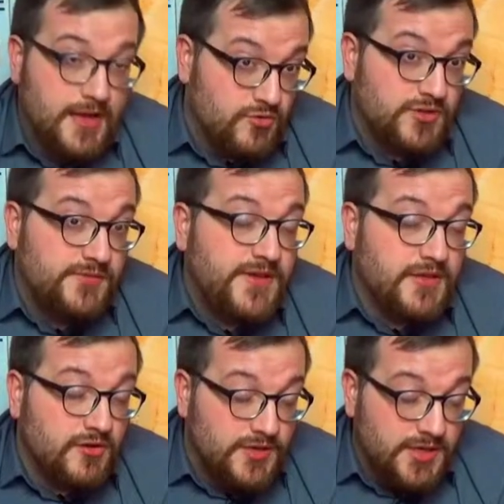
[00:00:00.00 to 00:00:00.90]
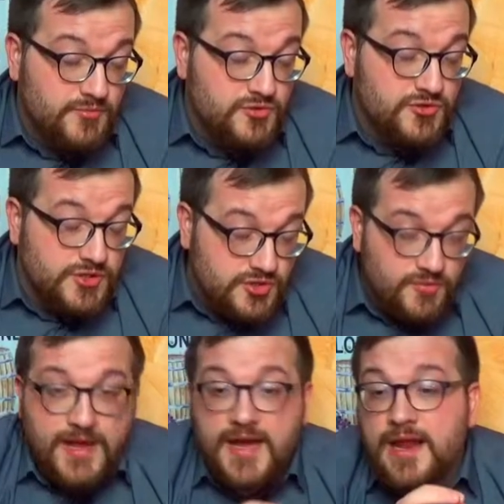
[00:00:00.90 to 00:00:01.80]
che condivide con il Lambrusco di
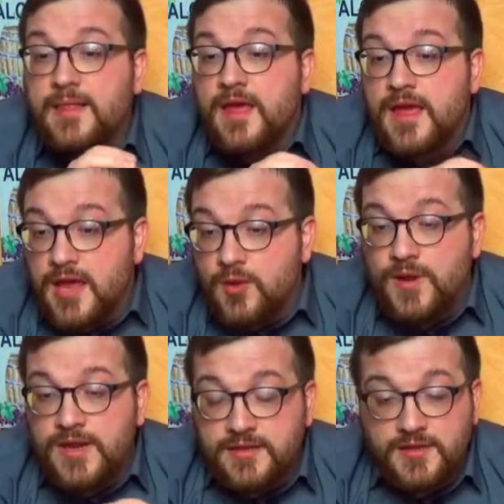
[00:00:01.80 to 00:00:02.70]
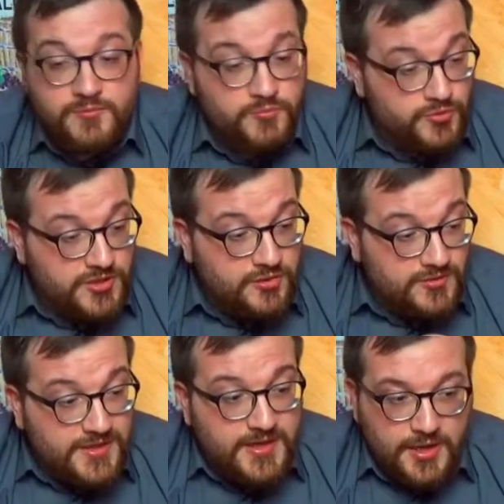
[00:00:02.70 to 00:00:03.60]
Sorbara è quella di poter
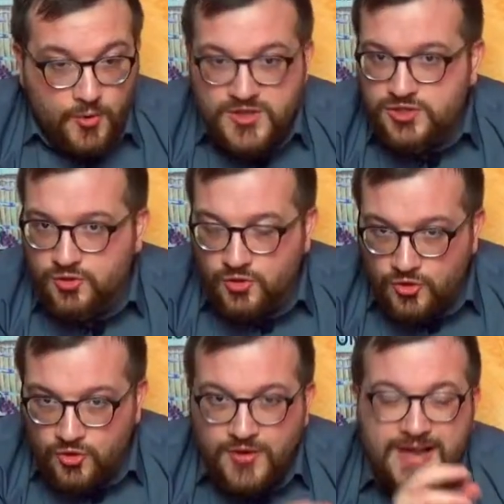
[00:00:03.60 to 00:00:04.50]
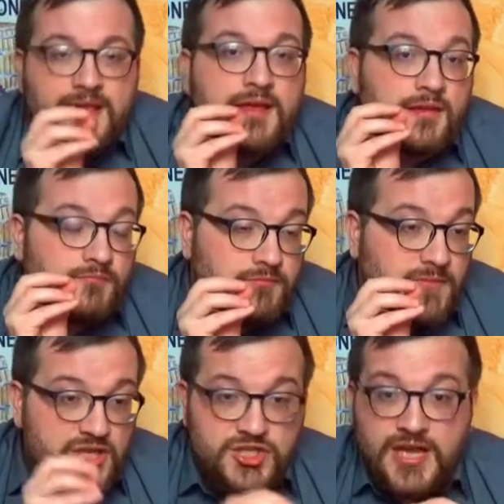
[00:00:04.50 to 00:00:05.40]
ottenere questo colore
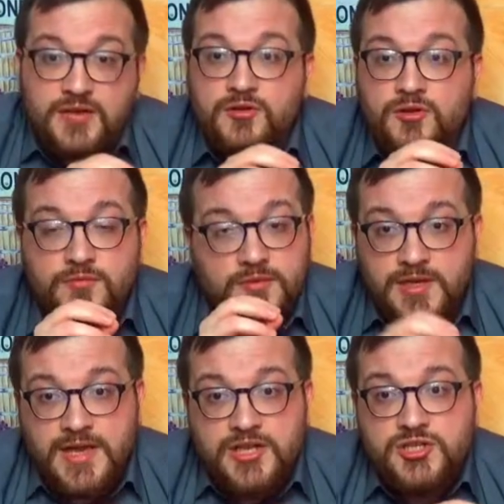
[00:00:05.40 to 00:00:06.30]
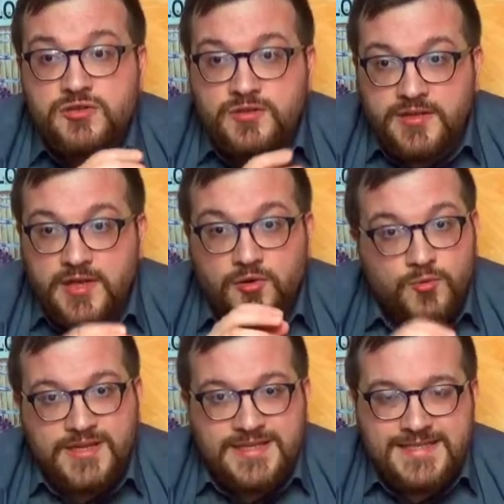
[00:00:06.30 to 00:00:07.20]
lasciando l'acino intero,
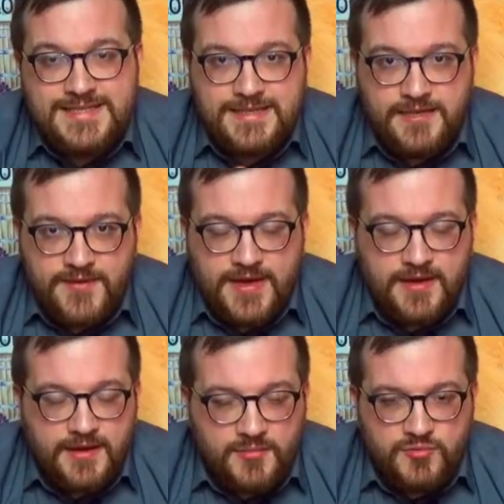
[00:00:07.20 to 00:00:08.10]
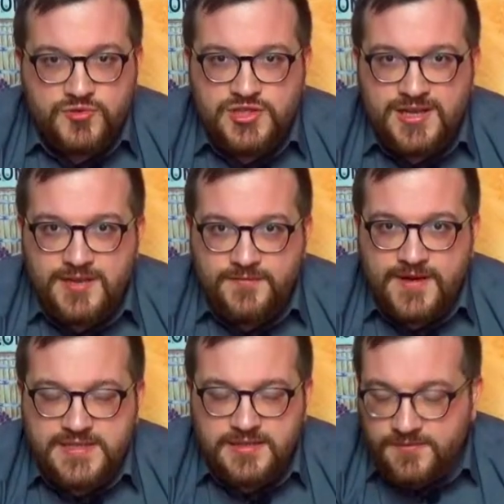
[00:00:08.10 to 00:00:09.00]
quindi senza levare le bucce in
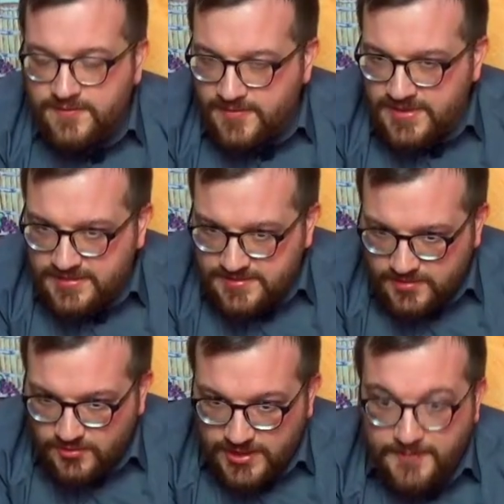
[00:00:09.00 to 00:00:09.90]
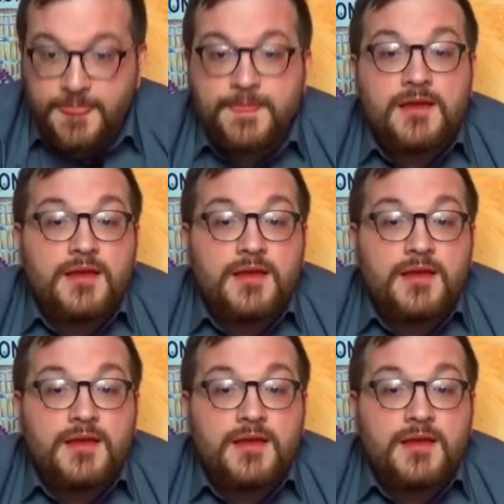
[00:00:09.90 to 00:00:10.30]
fase di fermentazione.